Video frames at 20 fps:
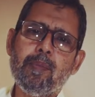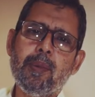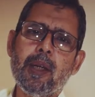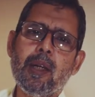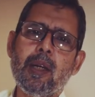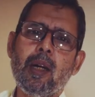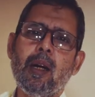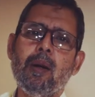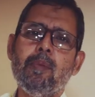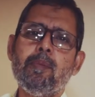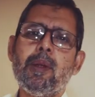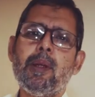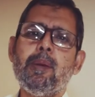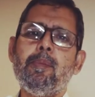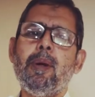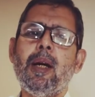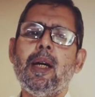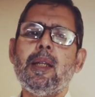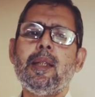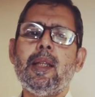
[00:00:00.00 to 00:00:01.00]
पे काम की
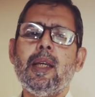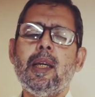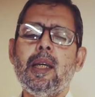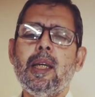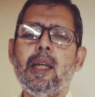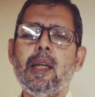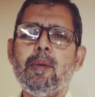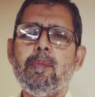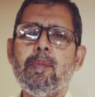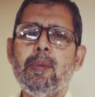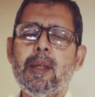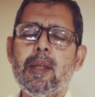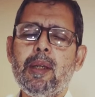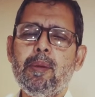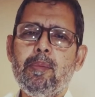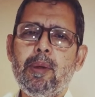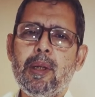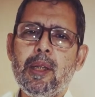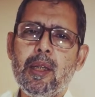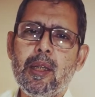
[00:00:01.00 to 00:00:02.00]
बात है एक मेरी
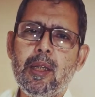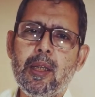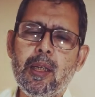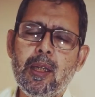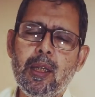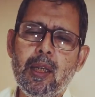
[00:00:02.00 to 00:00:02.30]
बड़ी